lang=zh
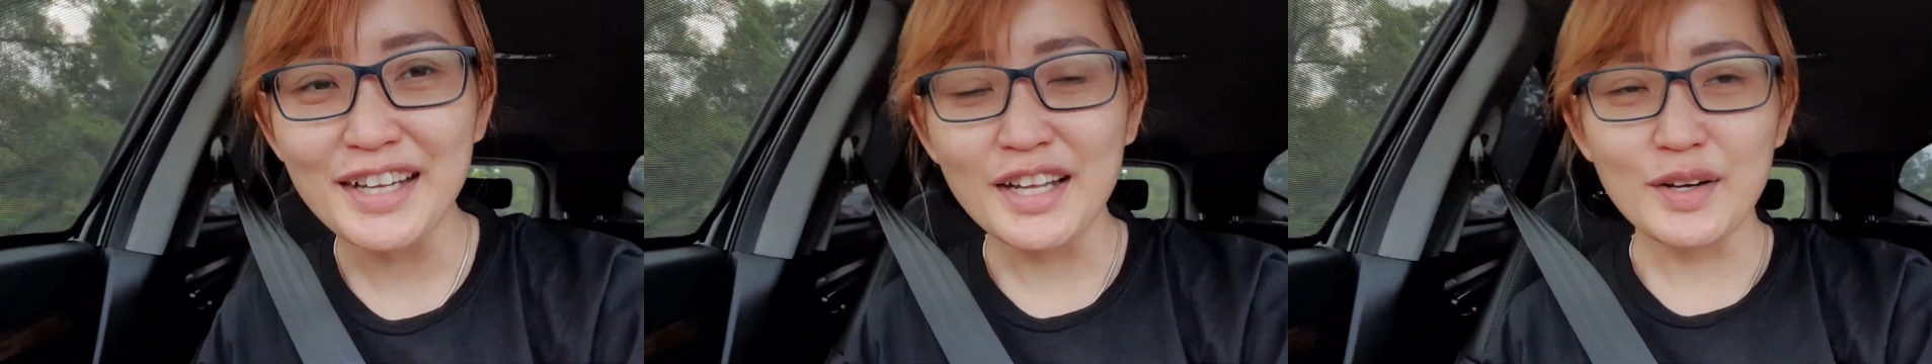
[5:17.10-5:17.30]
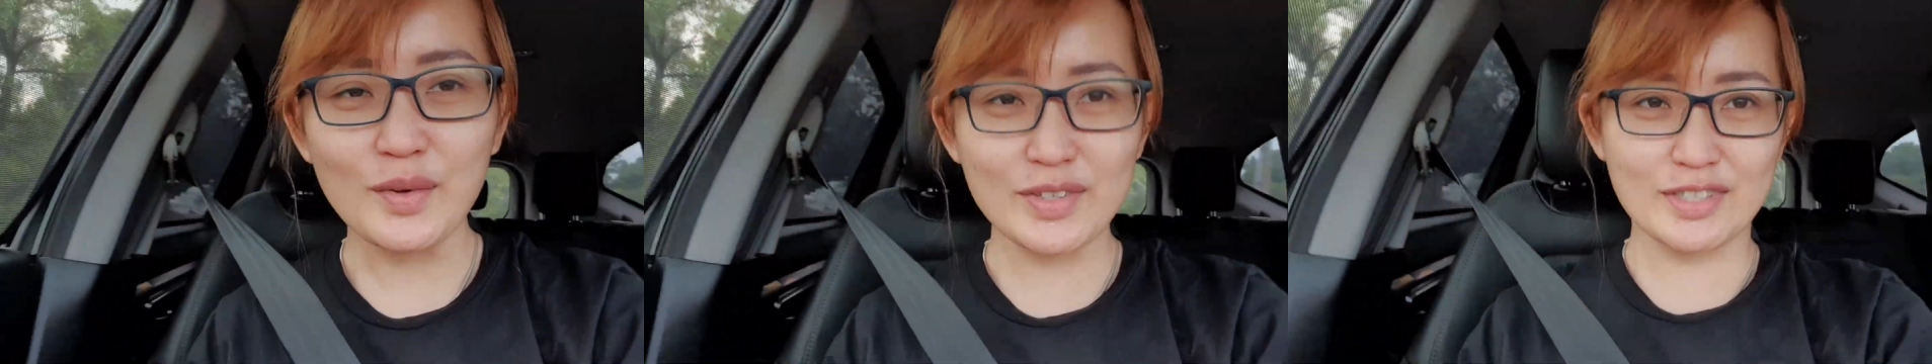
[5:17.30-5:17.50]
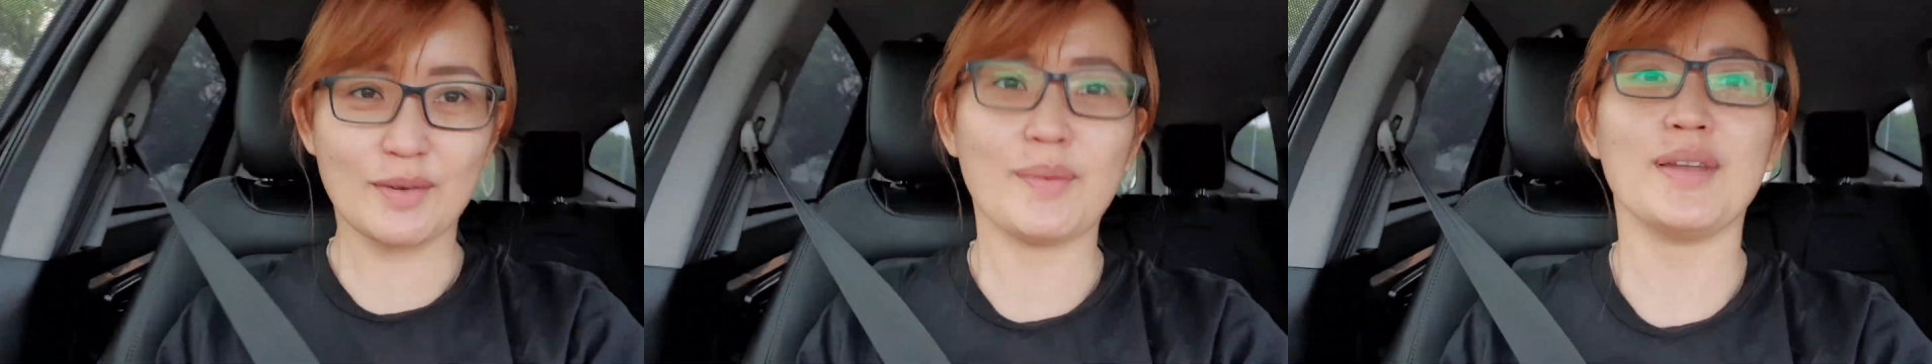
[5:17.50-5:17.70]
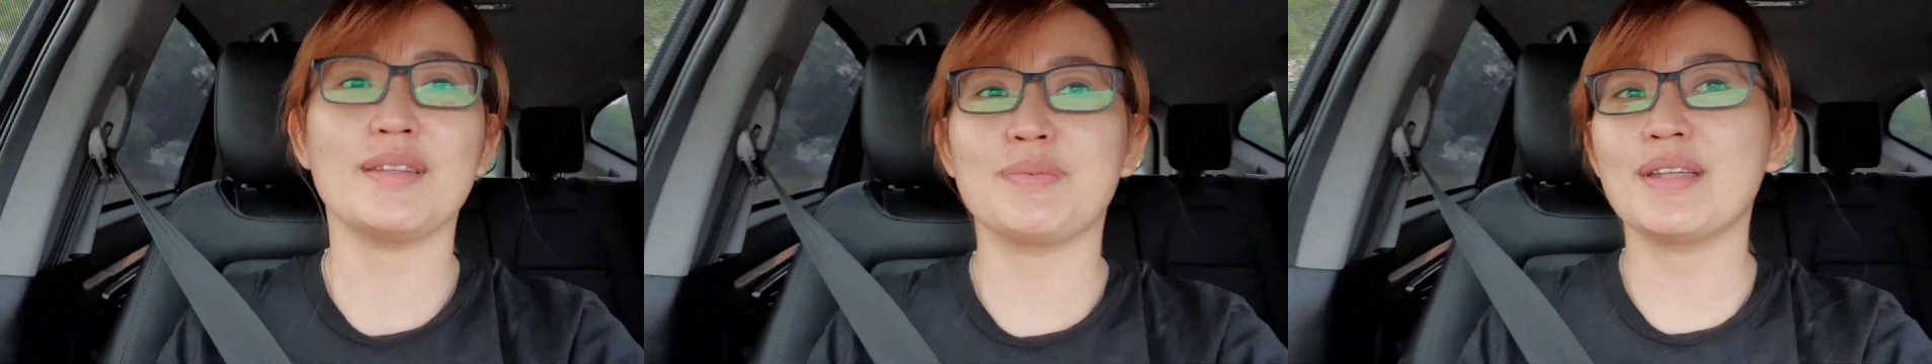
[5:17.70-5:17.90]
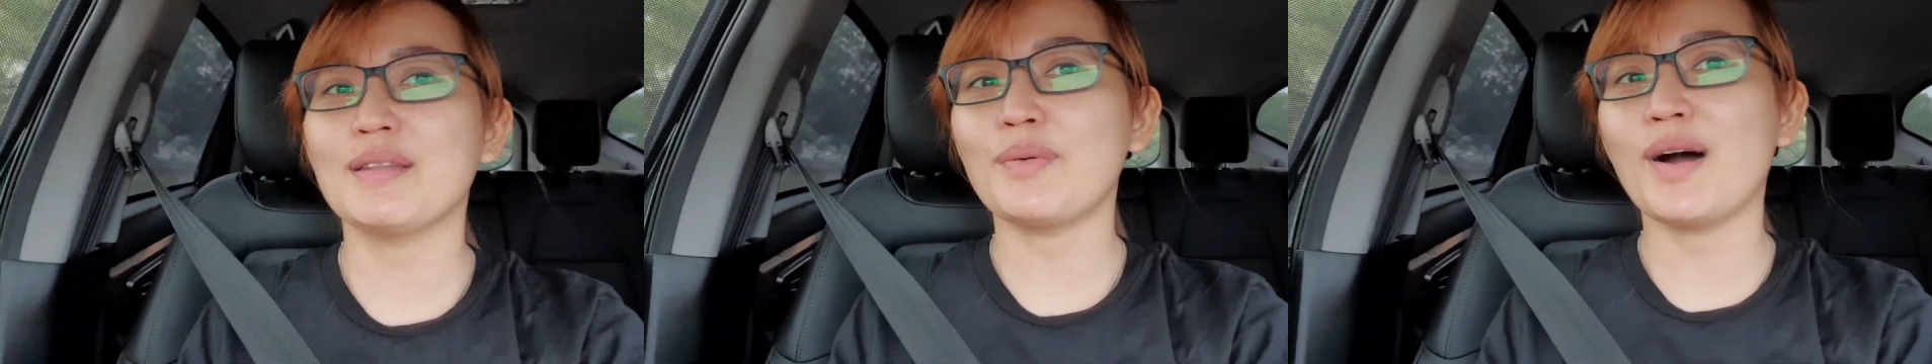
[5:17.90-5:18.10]
如果喜欢影
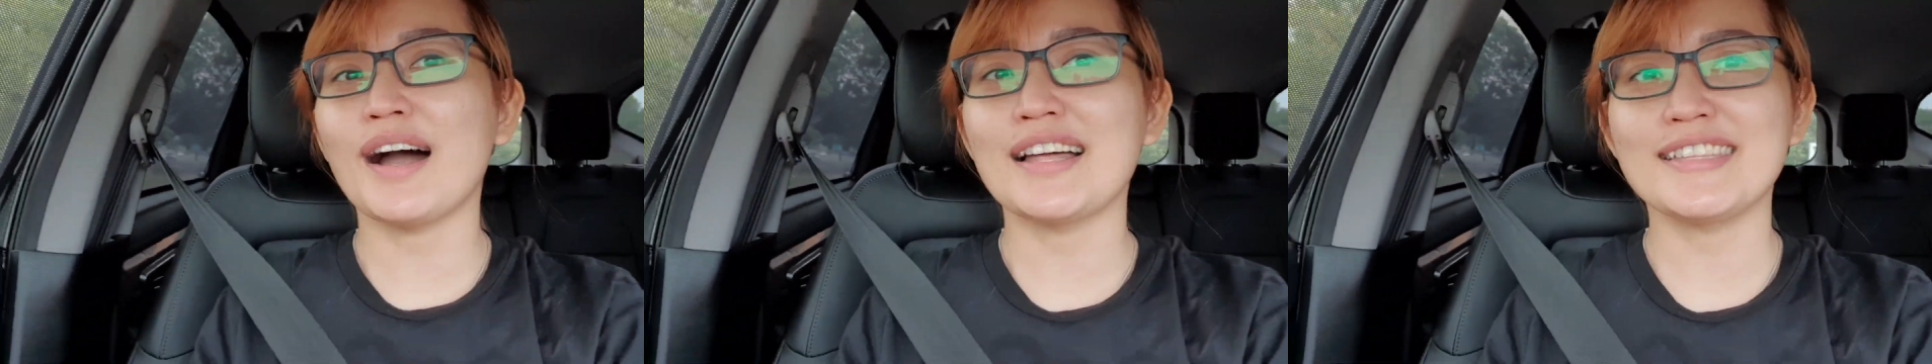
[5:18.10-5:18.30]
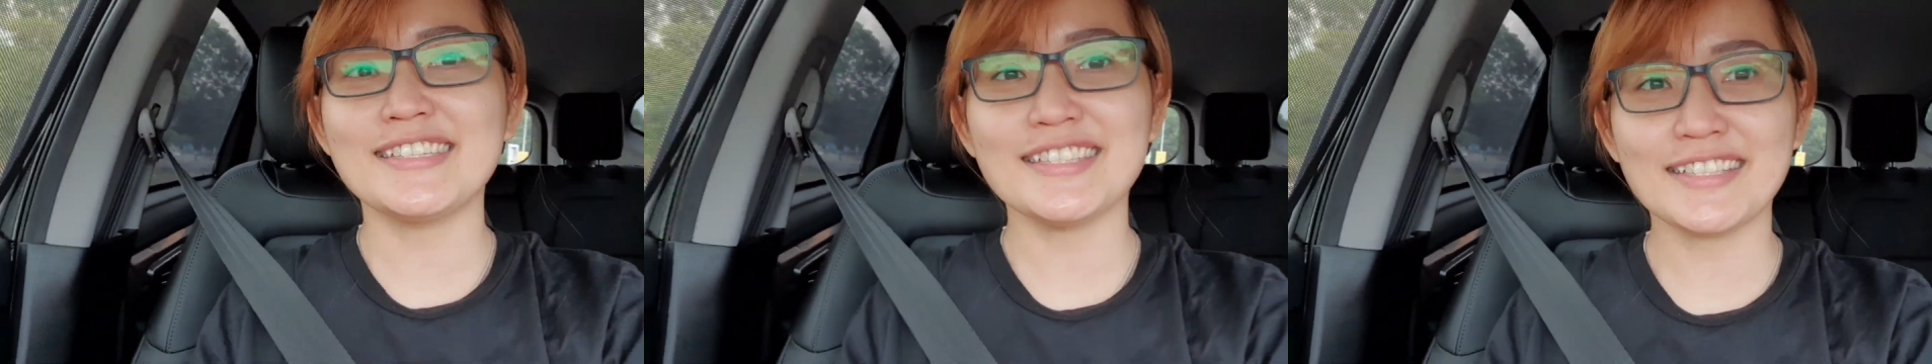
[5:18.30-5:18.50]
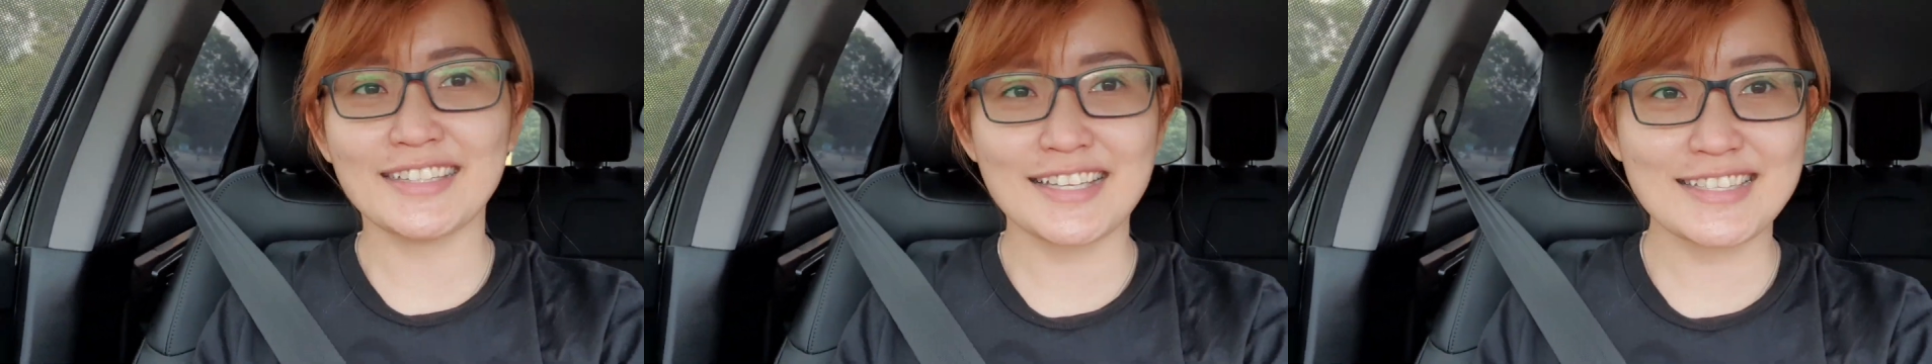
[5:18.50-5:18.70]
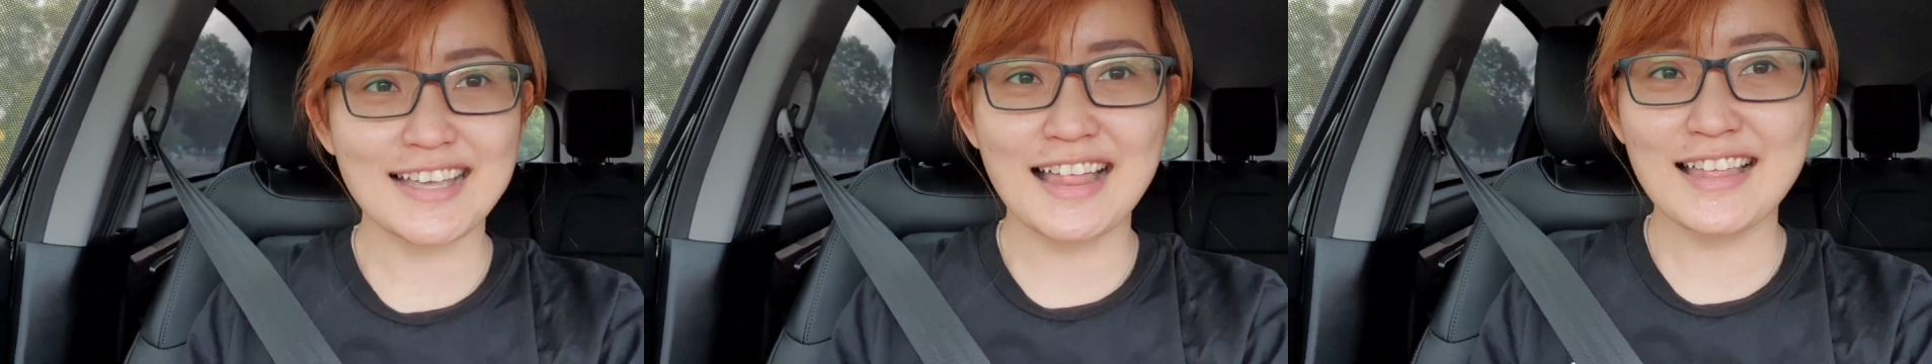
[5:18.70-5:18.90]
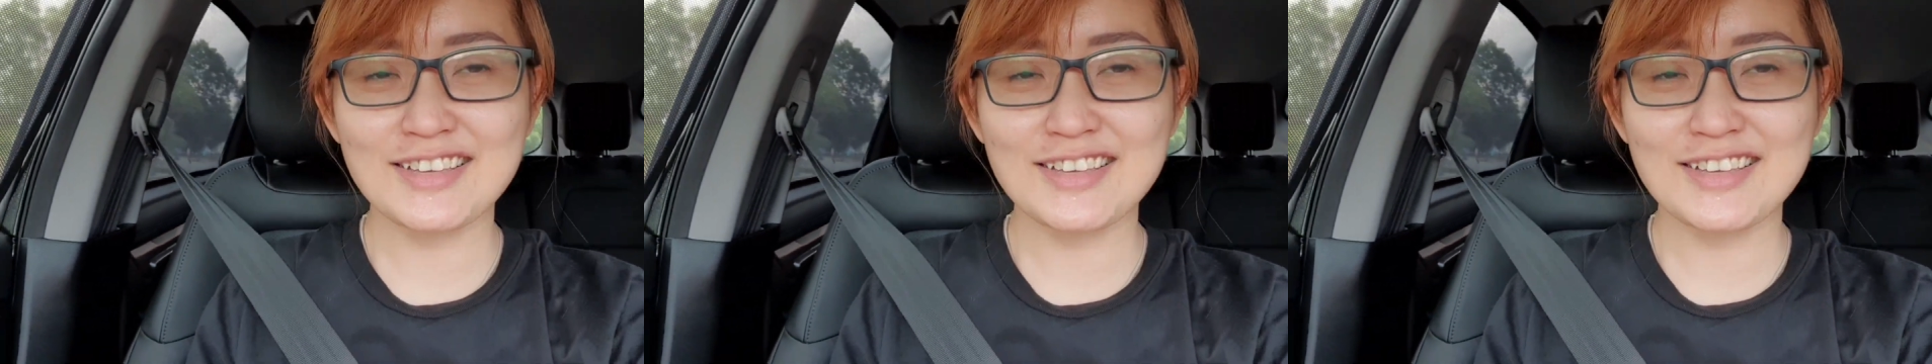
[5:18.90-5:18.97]
片的话，记得点赞啊！